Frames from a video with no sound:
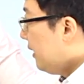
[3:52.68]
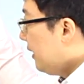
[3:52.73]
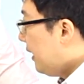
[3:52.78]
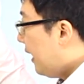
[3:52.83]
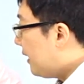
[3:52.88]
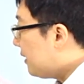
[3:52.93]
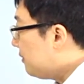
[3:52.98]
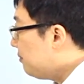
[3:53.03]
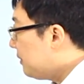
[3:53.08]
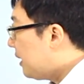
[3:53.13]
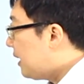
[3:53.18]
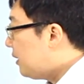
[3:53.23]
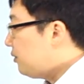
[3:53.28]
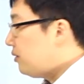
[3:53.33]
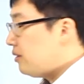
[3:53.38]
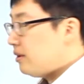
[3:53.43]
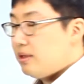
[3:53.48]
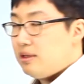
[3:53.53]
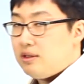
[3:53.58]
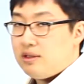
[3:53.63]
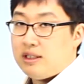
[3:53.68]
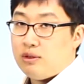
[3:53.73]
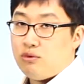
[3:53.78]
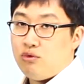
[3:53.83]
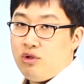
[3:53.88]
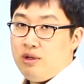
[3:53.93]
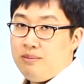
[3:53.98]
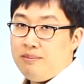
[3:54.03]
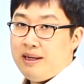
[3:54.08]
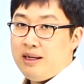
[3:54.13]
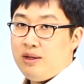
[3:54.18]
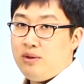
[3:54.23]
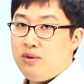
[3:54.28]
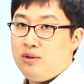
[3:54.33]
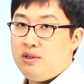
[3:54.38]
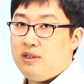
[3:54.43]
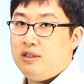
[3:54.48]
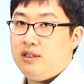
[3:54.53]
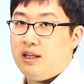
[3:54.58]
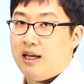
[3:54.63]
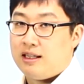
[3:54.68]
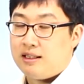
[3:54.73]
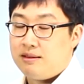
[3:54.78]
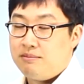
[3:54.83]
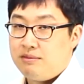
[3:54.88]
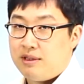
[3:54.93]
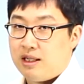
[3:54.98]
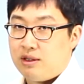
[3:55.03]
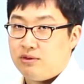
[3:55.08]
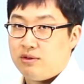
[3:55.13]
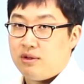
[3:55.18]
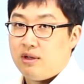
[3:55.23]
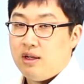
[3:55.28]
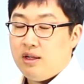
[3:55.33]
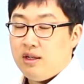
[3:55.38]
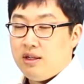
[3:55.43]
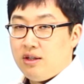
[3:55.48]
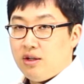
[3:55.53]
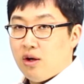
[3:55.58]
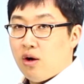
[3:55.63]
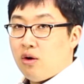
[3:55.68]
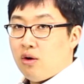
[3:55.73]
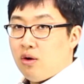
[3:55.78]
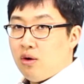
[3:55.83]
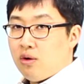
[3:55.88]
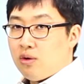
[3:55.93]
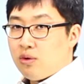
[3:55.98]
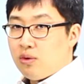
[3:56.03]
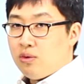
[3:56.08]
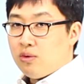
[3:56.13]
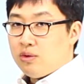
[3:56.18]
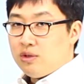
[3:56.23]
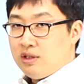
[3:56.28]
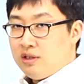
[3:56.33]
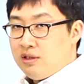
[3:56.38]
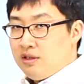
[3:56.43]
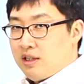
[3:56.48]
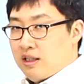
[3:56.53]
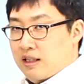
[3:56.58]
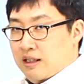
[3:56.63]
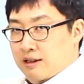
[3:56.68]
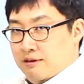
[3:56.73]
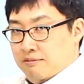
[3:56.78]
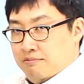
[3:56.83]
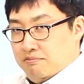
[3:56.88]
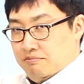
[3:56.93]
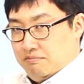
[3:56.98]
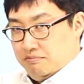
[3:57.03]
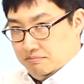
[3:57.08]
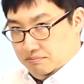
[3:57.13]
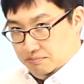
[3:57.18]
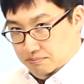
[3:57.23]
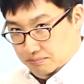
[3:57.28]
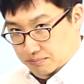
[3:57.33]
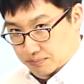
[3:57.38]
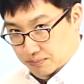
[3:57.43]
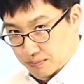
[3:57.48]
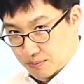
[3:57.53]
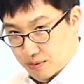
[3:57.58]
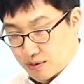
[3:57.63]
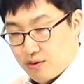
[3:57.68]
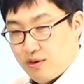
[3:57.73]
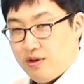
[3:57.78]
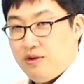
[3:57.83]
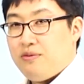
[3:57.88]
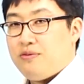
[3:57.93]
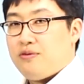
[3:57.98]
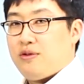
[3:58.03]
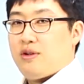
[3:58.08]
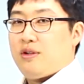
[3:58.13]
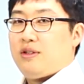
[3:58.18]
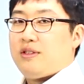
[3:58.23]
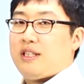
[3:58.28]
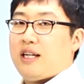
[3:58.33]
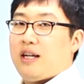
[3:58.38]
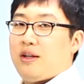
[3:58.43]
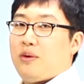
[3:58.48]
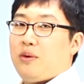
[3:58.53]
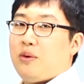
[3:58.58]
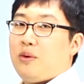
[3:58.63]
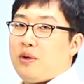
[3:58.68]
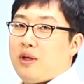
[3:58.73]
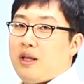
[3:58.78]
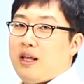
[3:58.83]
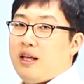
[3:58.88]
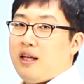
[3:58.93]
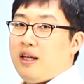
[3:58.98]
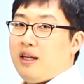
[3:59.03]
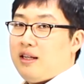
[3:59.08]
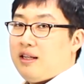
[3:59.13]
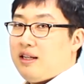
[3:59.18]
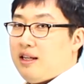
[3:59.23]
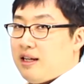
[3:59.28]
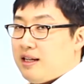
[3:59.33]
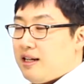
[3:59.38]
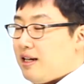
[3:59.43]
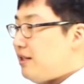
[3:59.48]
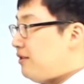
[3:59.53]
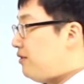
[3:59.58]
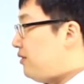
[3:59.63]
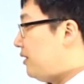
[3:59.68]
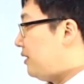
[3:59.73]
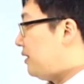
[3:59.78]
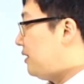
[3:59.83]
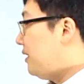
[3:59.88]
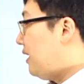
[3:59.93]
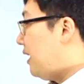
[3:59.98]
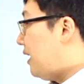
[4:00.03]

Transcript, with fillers: 아름다운. 자, 우리말로는 아름다운. 영어로는 beautiful. 자, 이렇게 이야기할 수 있는